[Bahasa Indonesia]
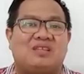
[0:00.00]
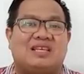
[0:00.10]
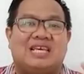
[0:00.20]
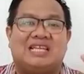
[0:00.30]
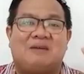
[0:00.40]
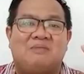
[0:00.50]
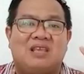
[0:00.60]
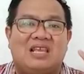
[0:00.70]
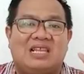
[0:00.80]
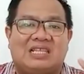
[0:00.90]
Kita
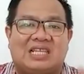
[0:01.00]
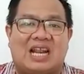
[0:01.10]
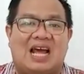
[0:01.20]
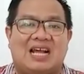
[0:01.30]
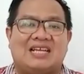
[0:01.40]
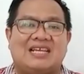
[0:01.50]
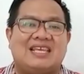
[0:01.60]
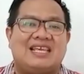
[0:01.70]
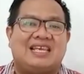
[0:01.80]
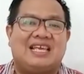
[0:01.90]
menjadi terang,
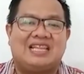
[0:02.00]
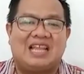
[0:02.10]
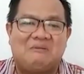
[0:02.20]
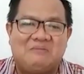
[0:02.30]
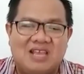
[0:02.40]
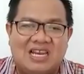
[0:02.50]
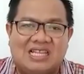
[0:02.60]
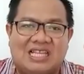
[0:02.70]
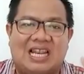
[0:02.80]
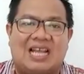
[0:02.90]
kita
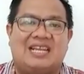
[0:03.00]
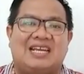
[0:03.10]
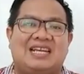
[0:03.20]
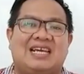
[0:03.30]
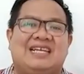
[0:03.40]
menjadi teladan